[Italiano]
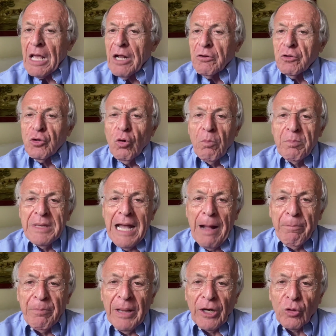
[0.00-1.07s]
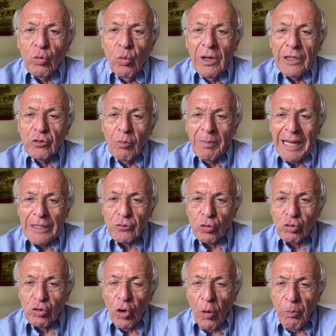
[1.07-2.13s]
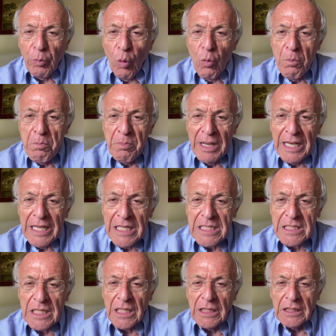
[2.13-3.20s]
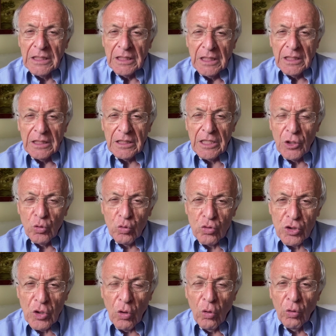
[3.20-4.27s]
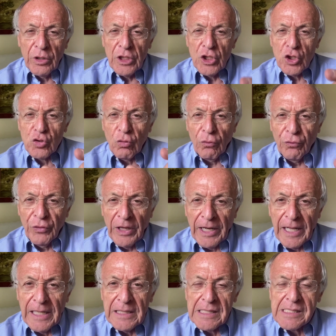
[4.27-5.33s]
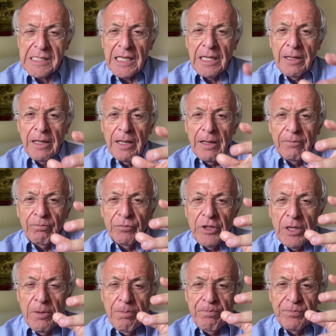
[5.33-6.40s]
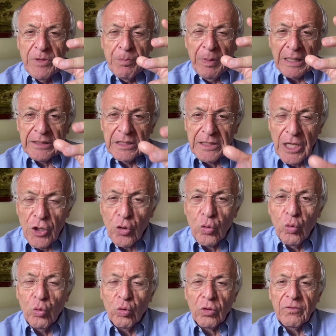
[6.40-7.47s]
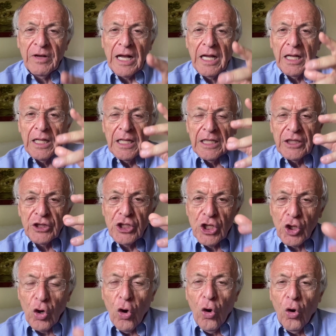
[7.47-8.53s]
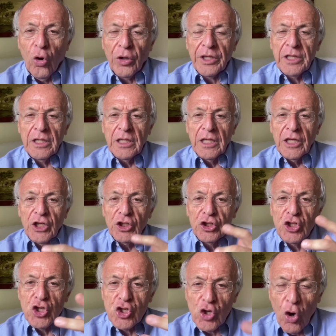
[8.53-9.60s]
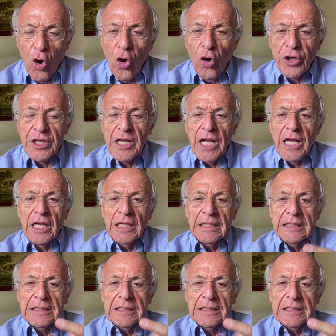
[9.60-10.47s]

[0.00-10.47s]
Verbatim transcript: non mi ha per nulla adombrato. Dopo un mese di illusioni, di sofferenze, di, di partite in curva, di cori, di gioie,